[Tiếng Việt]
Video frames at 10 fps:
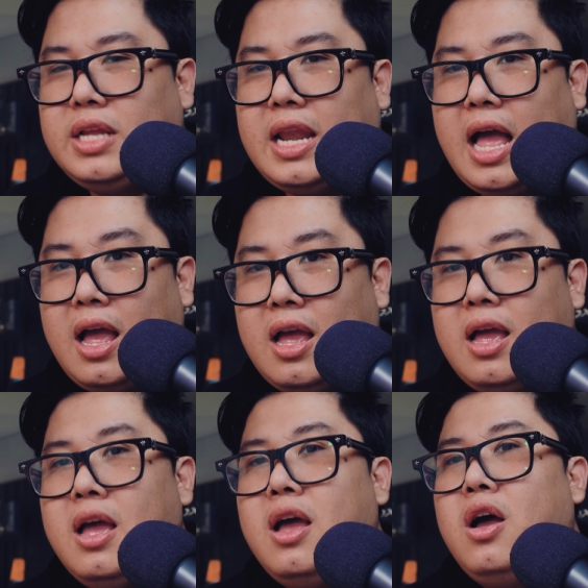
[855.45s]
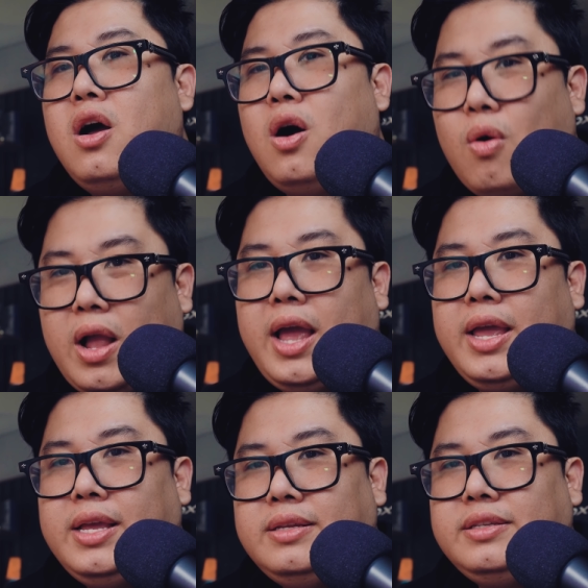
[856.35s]
này là ok,
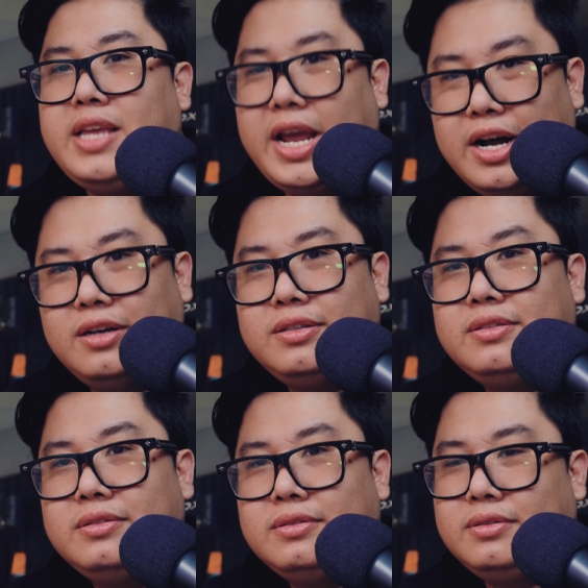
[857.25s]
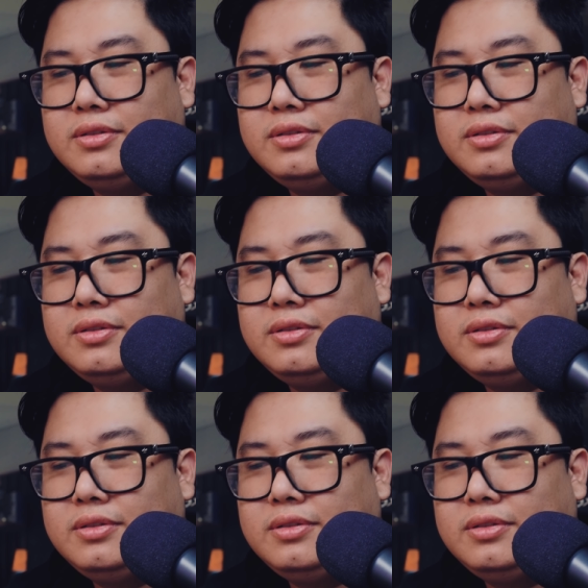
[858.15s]
chơi được.